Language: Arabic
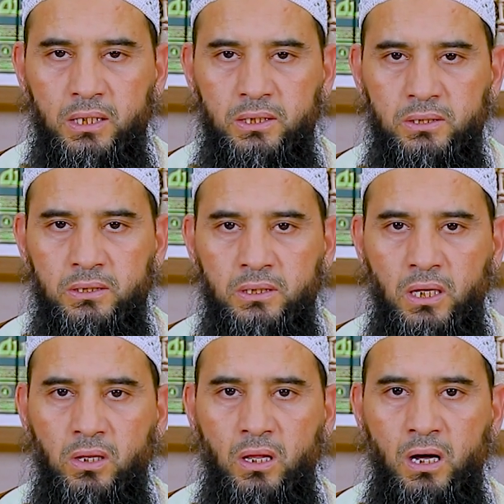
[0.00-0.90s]

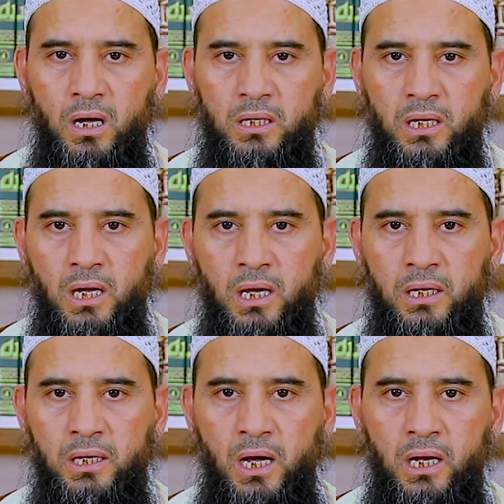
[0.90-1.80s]
إن الله
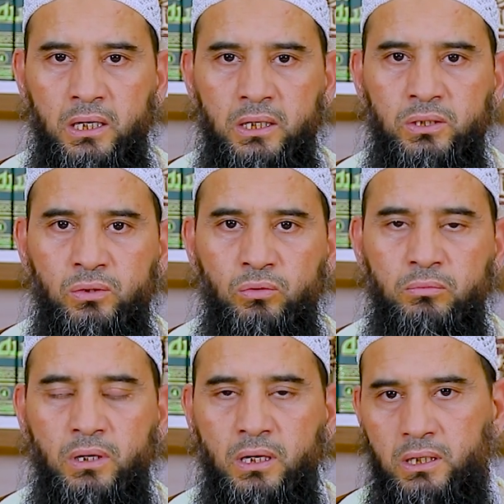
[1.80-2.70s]
كان
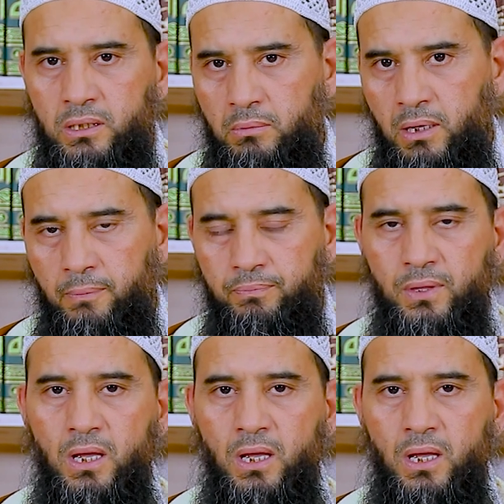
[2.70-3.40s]
عليكم رقيبا